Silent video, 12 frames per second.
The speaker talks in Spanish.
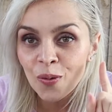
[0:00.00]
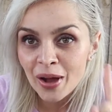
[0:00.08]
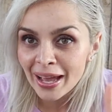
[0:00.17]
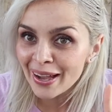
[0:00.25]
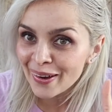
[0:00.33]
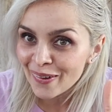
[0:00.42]

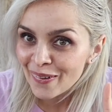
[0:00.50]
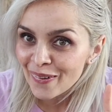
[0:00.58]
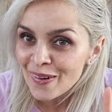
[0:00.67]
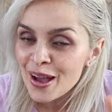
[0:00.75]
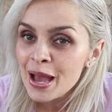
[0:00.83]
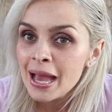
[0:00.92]

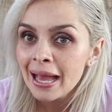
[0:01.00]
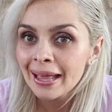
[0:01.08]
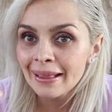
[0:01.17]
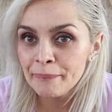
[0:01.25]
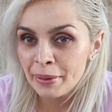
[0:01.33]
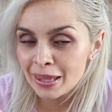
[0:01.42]
luego
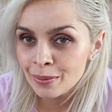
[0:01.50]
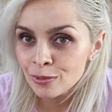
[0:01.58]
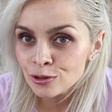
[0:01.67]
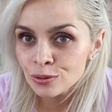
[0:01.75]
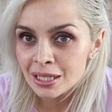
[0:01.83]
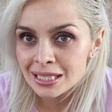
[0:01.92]

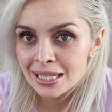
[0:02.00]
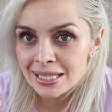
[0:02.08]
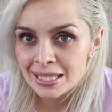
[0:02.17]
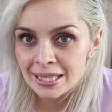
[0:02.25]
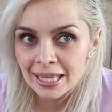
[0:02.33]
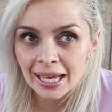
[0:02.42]
pedimos una
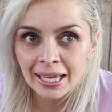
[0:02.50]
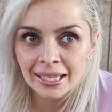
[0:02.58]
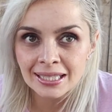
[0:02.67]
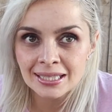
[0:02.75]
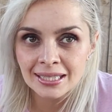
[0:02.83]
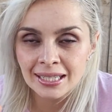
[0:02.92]
salsita
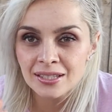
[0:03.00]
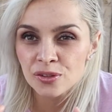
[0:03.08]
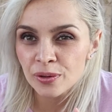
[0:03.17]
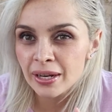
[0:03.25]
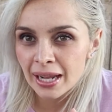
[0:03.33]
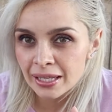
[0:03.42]
este,
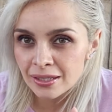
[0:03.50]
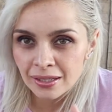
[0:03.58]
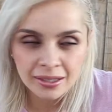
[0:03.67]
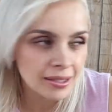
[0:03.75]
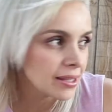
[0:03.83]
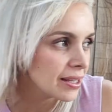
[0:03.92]
sriracha
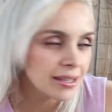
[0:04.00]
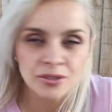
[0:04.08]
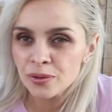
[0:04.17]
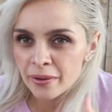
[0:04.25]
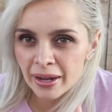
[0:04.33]
eh,